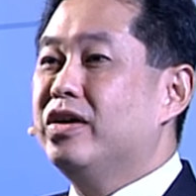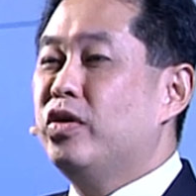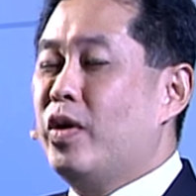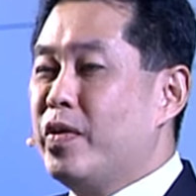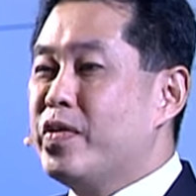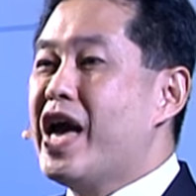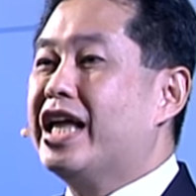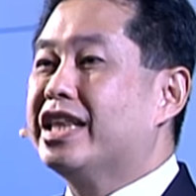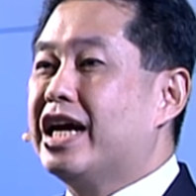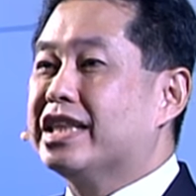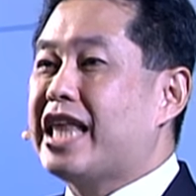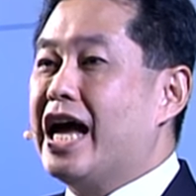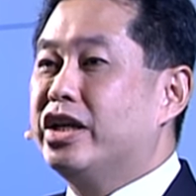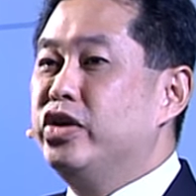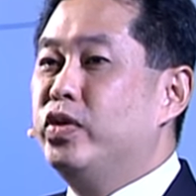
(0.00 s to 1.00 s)
อวัยวะ
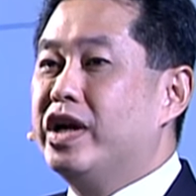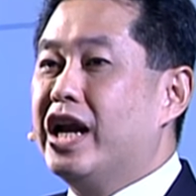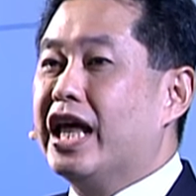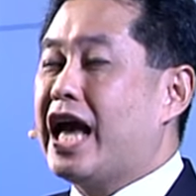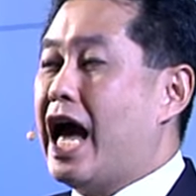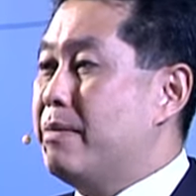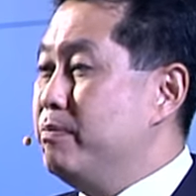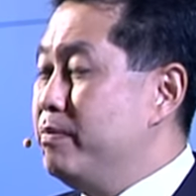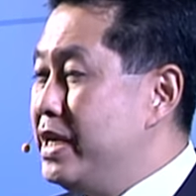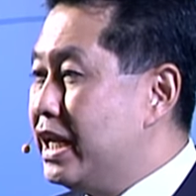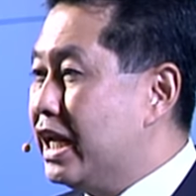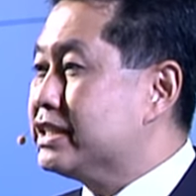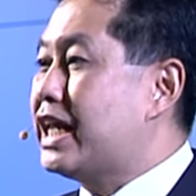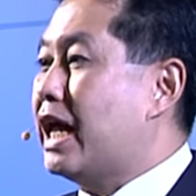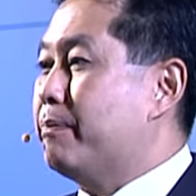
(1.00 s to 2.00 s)
ต่างๆที่อยู่ในร่างกายมี
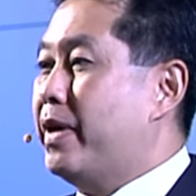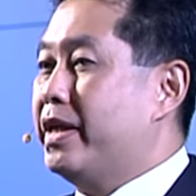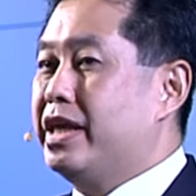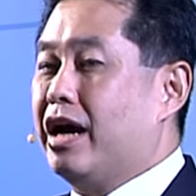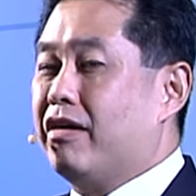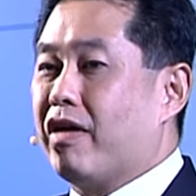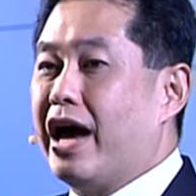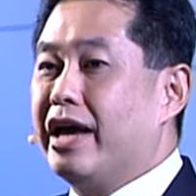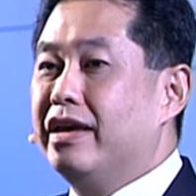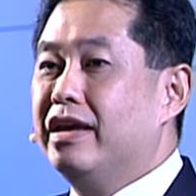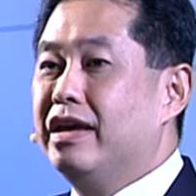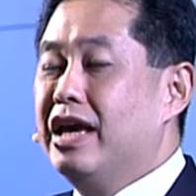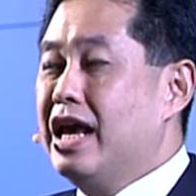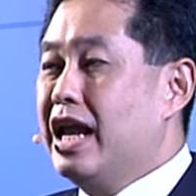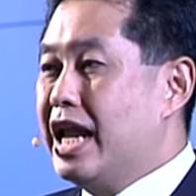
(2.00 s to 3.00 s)
ลักษณะเป็นอย่างไร
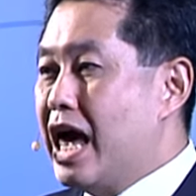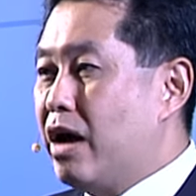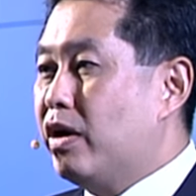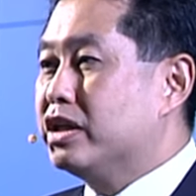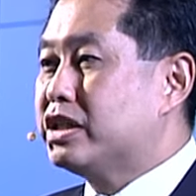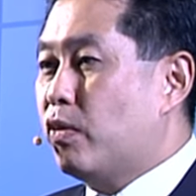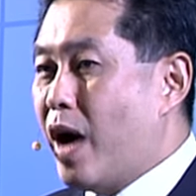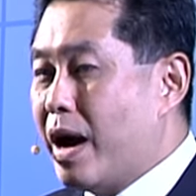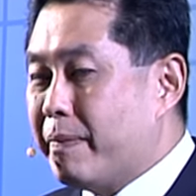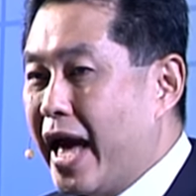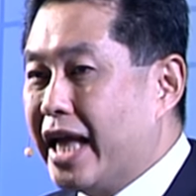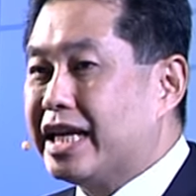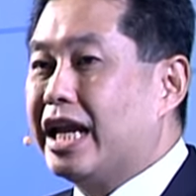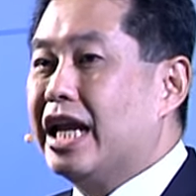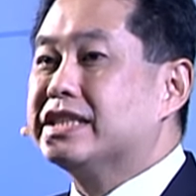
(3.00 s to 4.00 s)
แล้วเราจะวางแผ
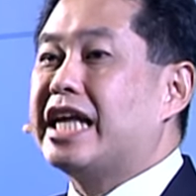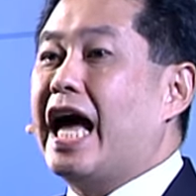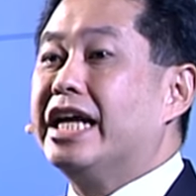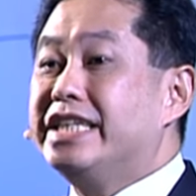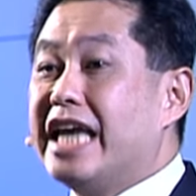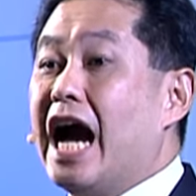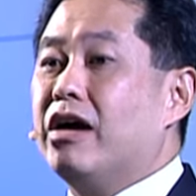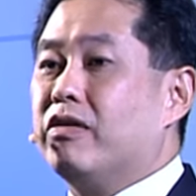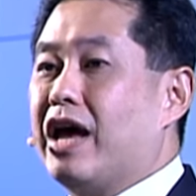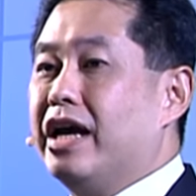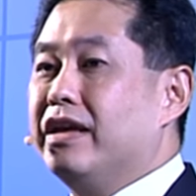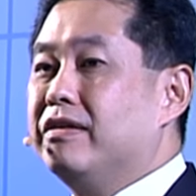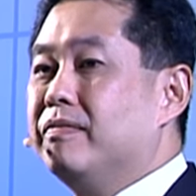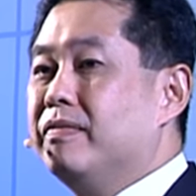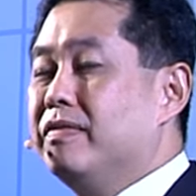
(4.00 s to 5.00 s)
นการรักษาอย่างไร
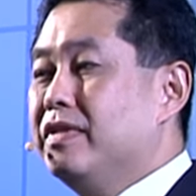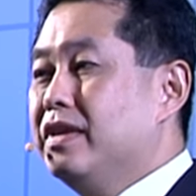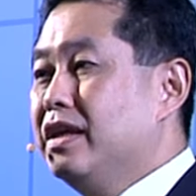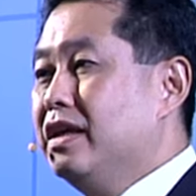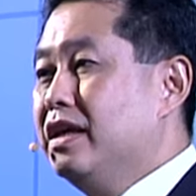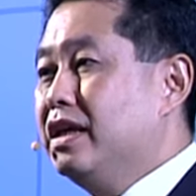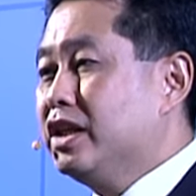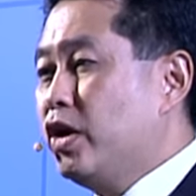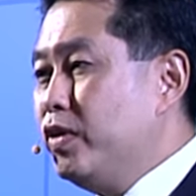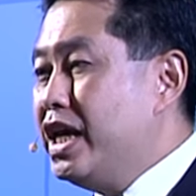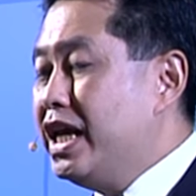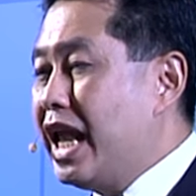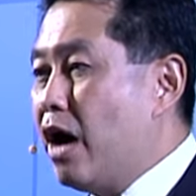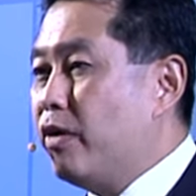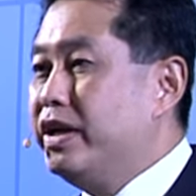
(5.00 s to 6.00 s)
เทคโนโลยี
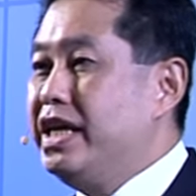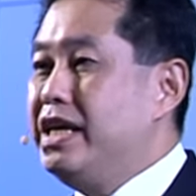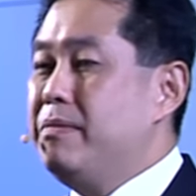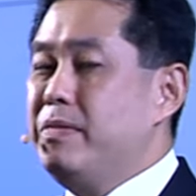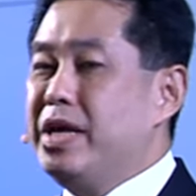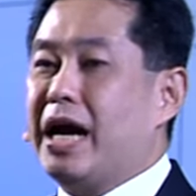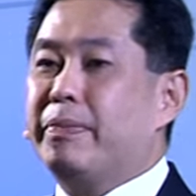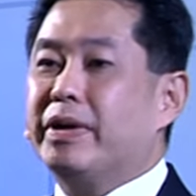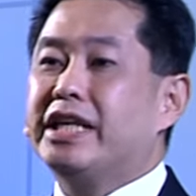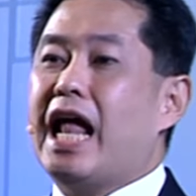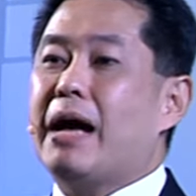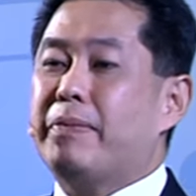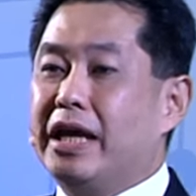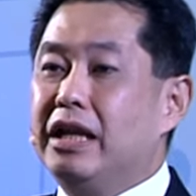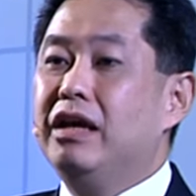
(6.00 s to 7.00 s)
เหล่านี้มีการพัฒนา
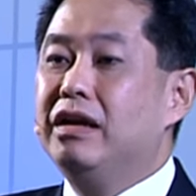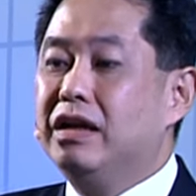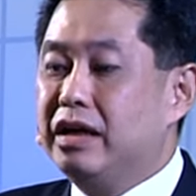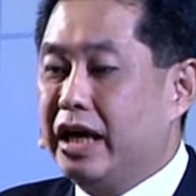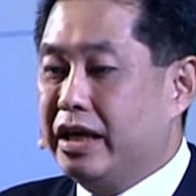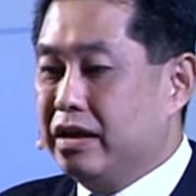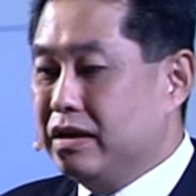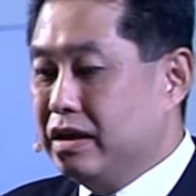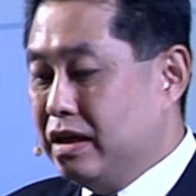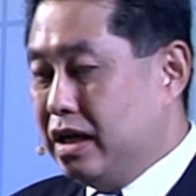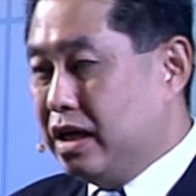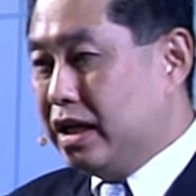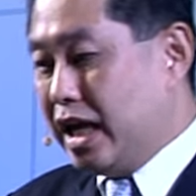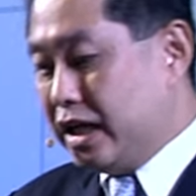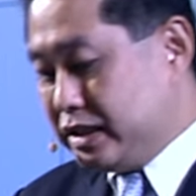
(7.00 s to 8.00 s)
ไปเรื่อ
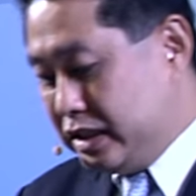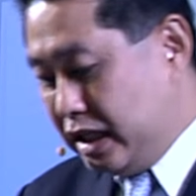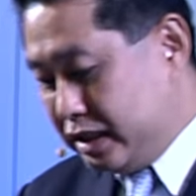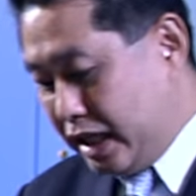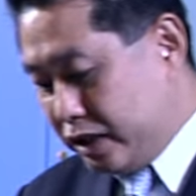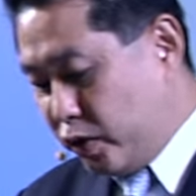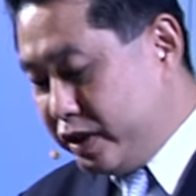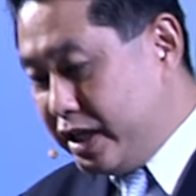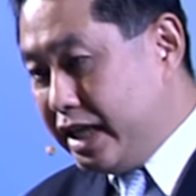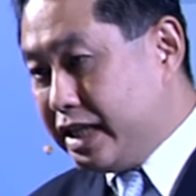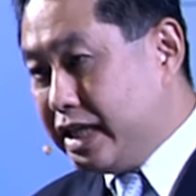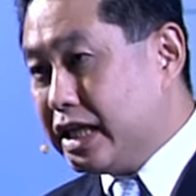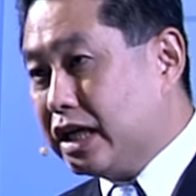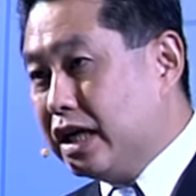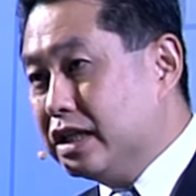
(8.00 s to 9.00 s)
ยๆและหนึ่งในเทคโนโลยี
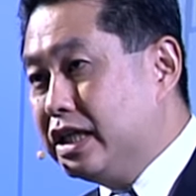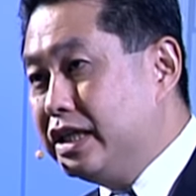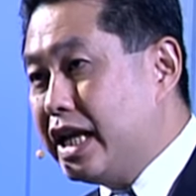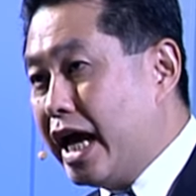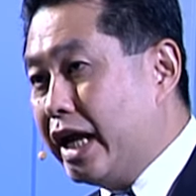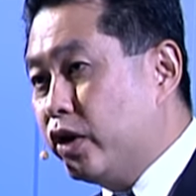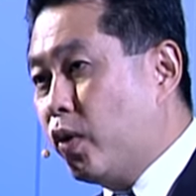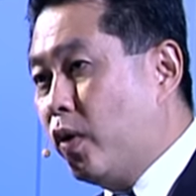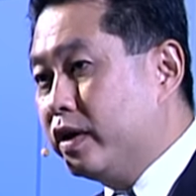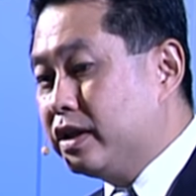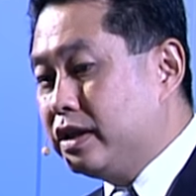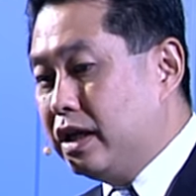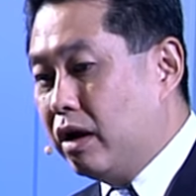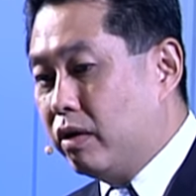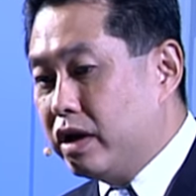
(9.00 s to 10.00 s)
ที่จะเกิดขึ้นในอนาคต
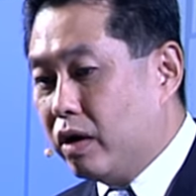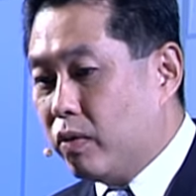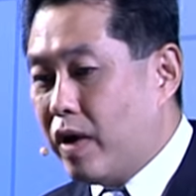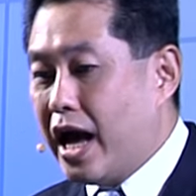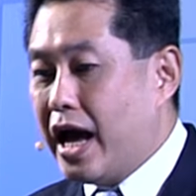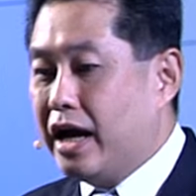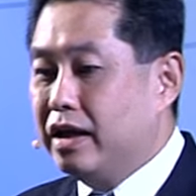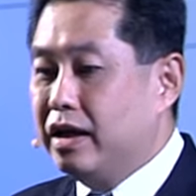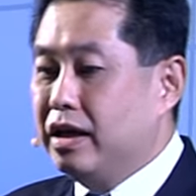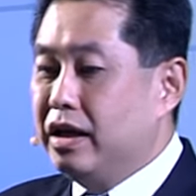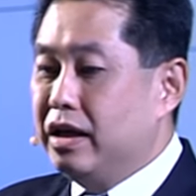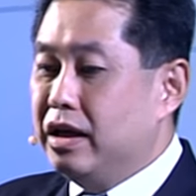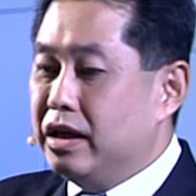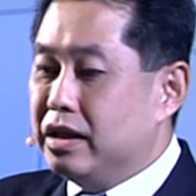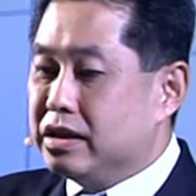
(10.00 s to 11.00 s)
ที่เราเรียกว่า
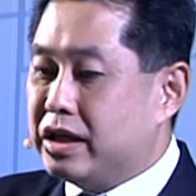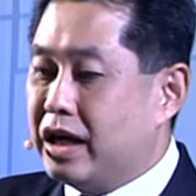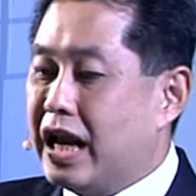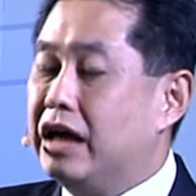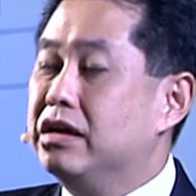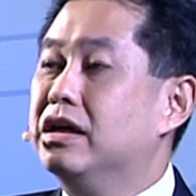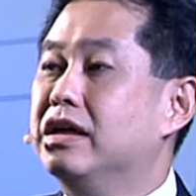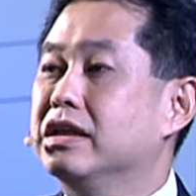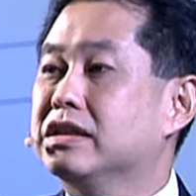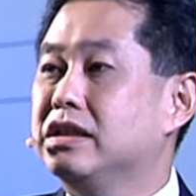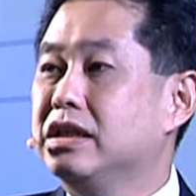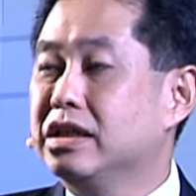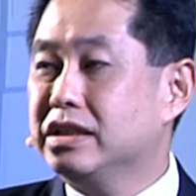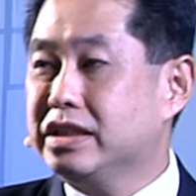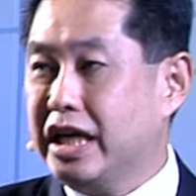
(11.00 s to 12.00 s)
เทราเฮิร์ตซ์
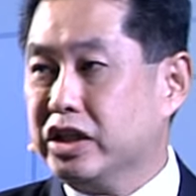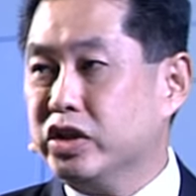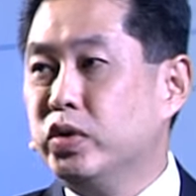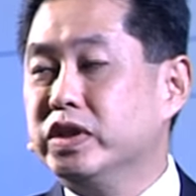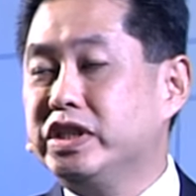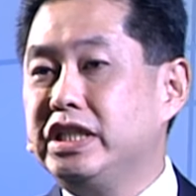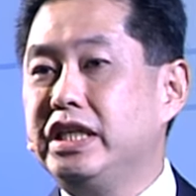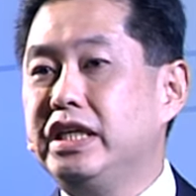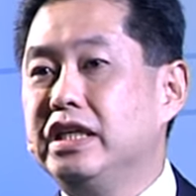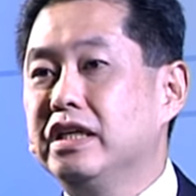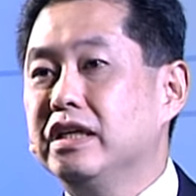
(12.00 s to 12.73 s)
เทคโนโลยี